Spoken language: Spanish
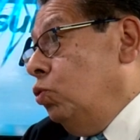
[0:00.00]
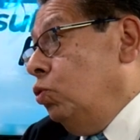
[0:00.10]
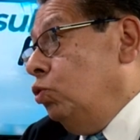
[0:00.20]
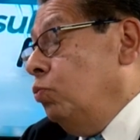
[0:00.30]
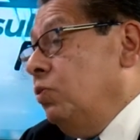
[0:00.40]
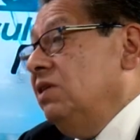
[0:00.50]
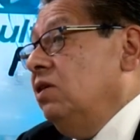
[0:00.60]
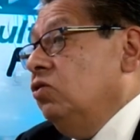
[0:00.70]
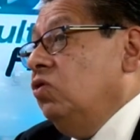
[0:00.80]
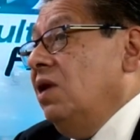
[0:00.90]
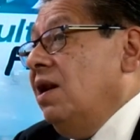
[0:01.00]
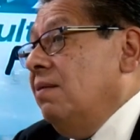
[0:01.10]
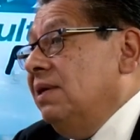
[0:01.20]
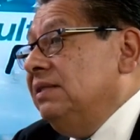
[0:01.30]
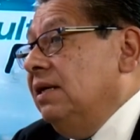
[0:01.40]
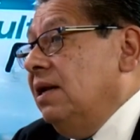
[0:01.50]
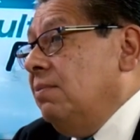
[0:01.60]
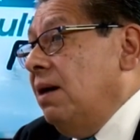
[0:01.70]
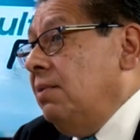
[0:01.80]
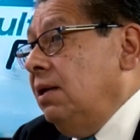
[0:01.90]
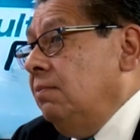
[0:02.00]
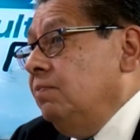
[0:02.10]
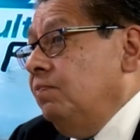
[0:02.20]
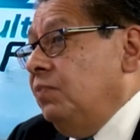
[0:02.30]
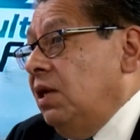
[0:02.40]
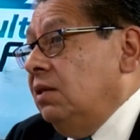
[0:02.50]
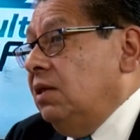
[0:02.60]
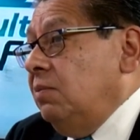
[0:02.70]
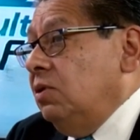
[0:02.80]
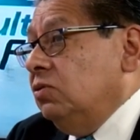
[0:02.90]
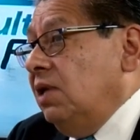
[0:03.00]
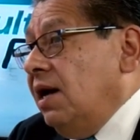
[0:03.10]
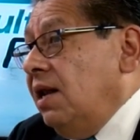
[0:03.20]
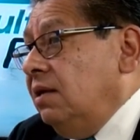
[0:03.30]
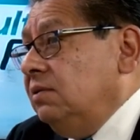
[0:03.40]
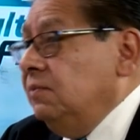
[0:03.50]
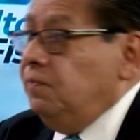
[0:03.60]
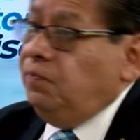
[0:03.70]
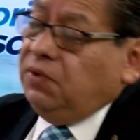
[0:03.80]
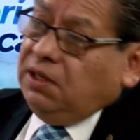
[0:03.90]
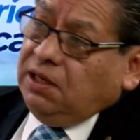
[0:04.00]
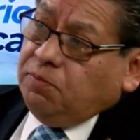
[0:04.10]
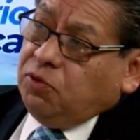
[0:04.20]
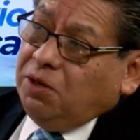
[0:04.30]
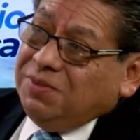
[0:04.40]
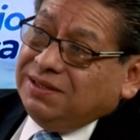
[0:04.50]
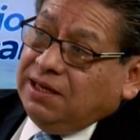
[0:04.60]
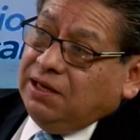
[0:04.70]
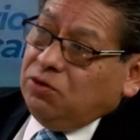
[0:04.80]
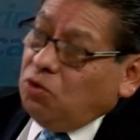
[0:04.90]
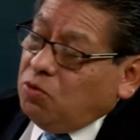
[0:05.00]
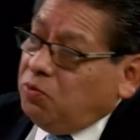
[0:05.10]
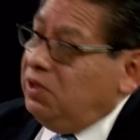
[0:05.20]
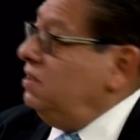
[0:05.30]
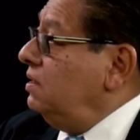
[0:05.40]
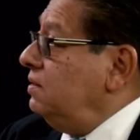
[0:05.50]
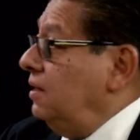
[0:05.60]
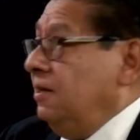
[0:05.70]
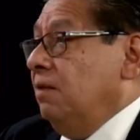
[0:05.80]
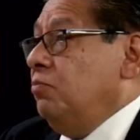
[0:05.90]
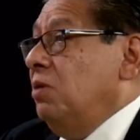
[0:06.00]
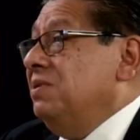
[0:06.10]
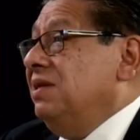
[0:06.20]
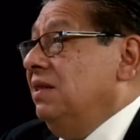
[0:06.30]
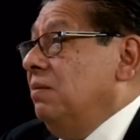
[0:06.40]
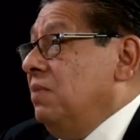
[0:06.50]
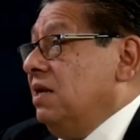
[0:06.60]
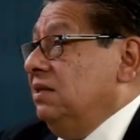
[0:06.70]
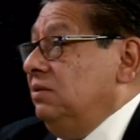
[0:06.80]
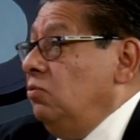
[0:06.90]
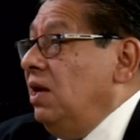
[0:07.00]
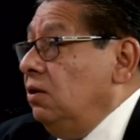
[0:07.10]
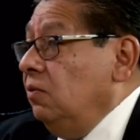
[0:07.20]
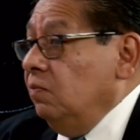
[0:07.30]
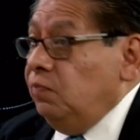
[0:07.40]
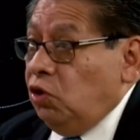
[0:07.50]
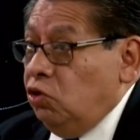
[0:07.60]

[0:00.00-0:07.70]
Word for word: tú, tú, puedes erosionar la base grabable en términos legales. Y el problema es que no lo puedes hacer. Y el problema es que ya te embarcaste un año